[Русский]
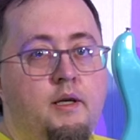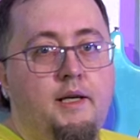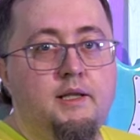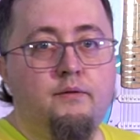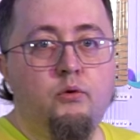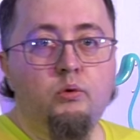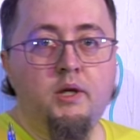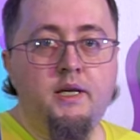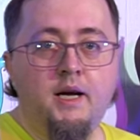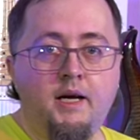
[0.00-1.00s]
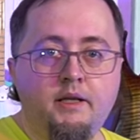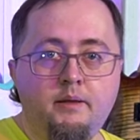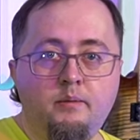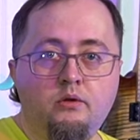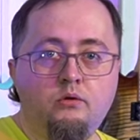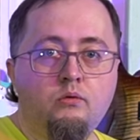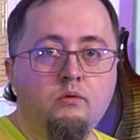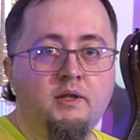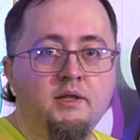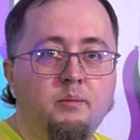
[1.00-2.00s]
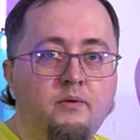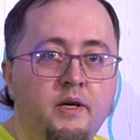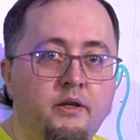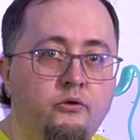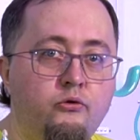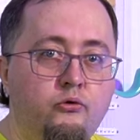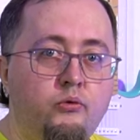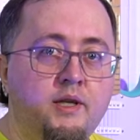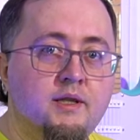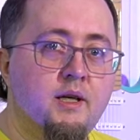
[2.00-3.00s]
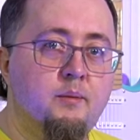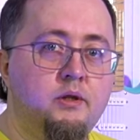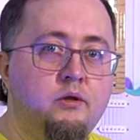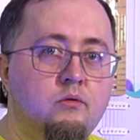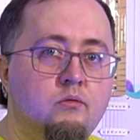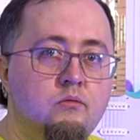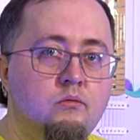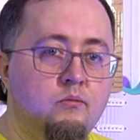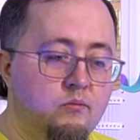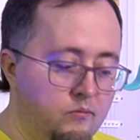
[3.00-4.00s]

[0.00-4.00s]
Если вы удлиняете мензуру, не забывайте чуть-чуть ослабить струну.